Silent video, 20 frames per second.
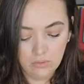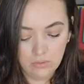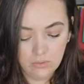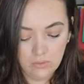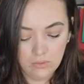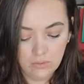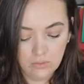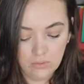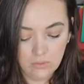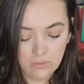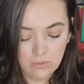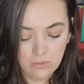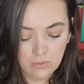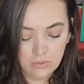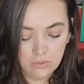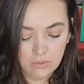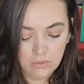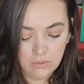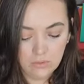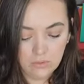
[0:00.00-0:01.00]
Le tocó el
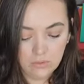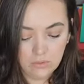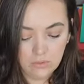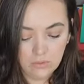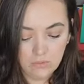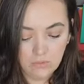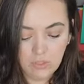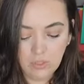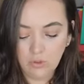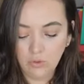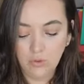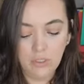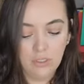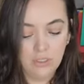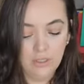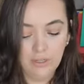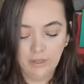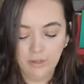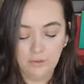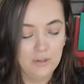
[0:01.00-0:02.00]
negro me tocó el
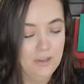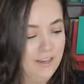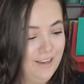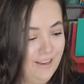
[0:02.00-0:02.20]
negro.